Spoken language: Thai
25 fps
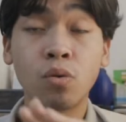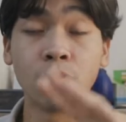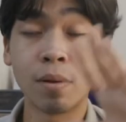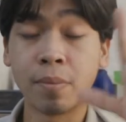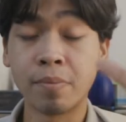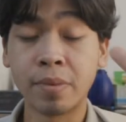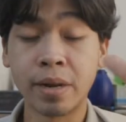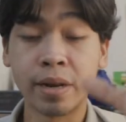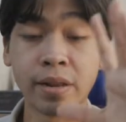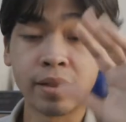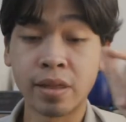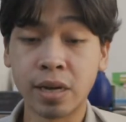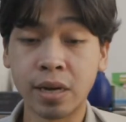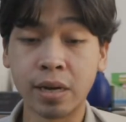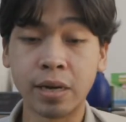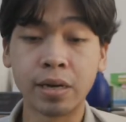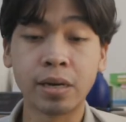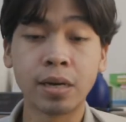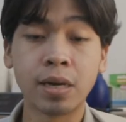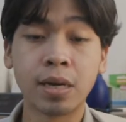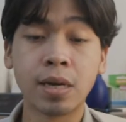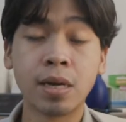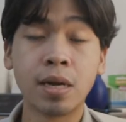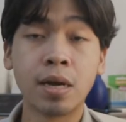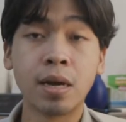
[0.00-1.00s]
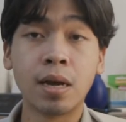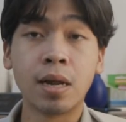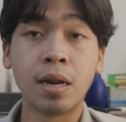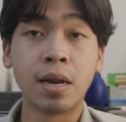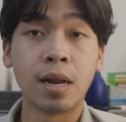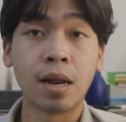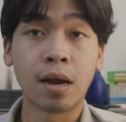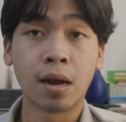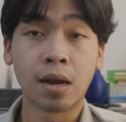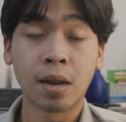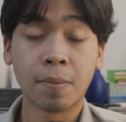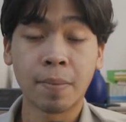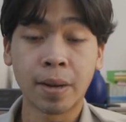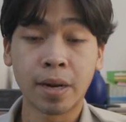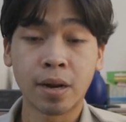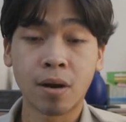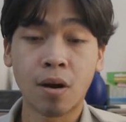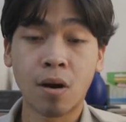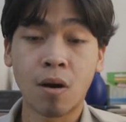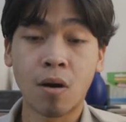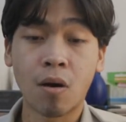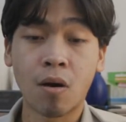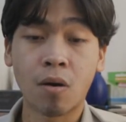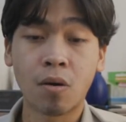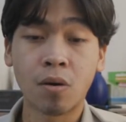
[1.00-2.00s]
ดูแบบ insertแล้วก็จะเป็นข
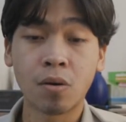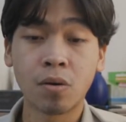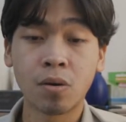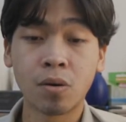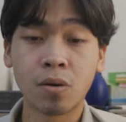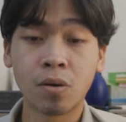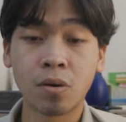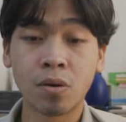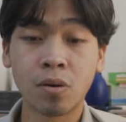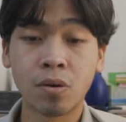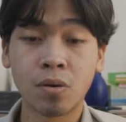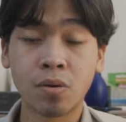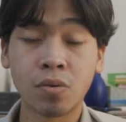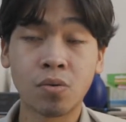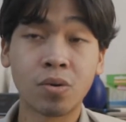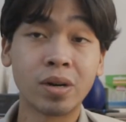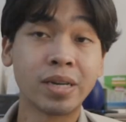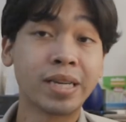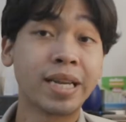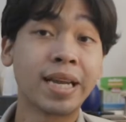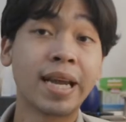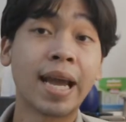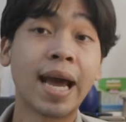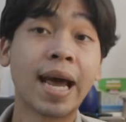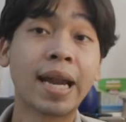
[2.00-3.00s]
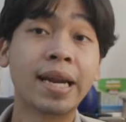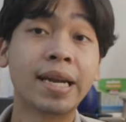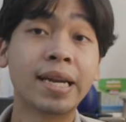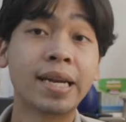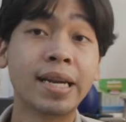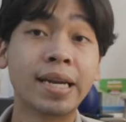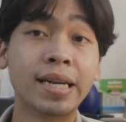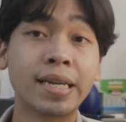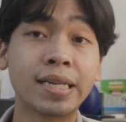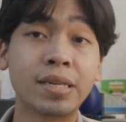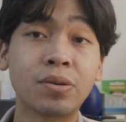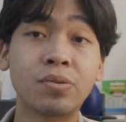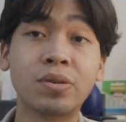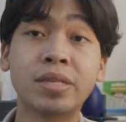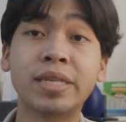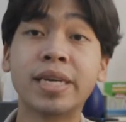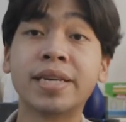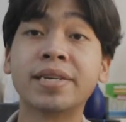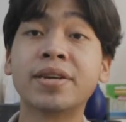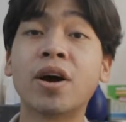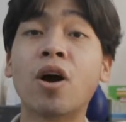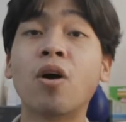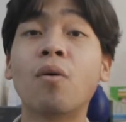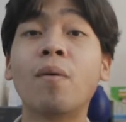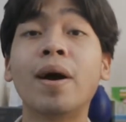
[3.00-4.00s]
องคุณเทียนคุณเทีย
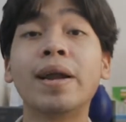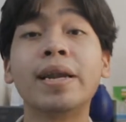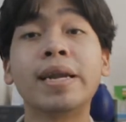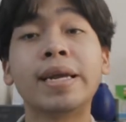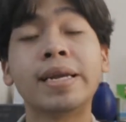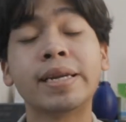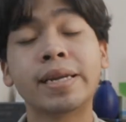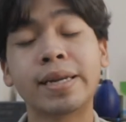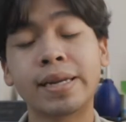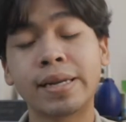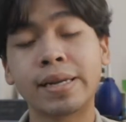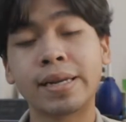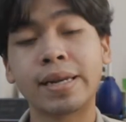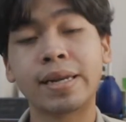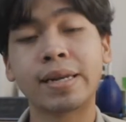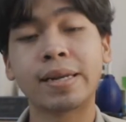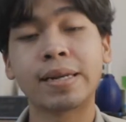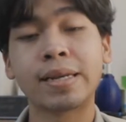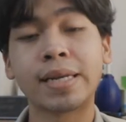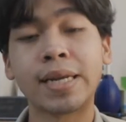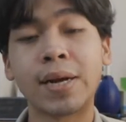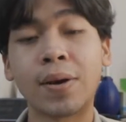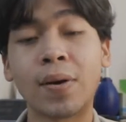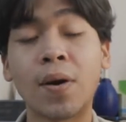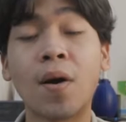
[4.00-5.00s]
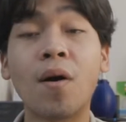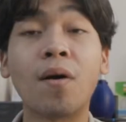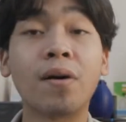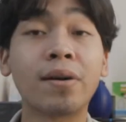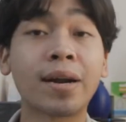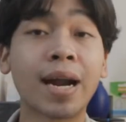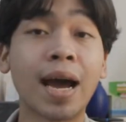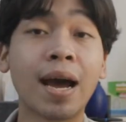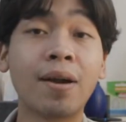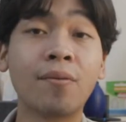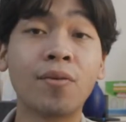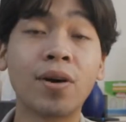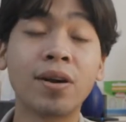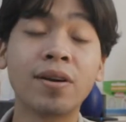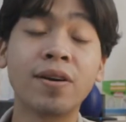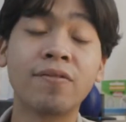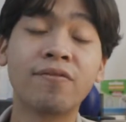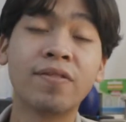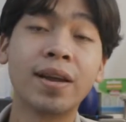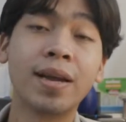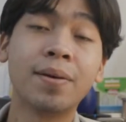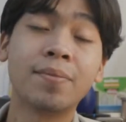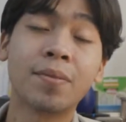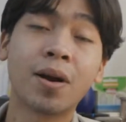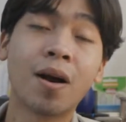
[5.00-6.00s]
นทองวานิชเจ้าของร้าน Water
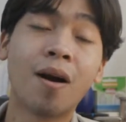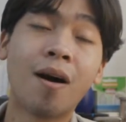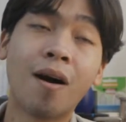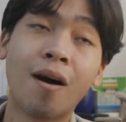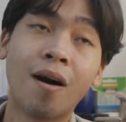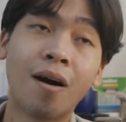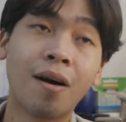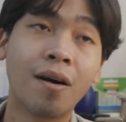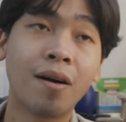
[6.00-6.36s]
Film ก็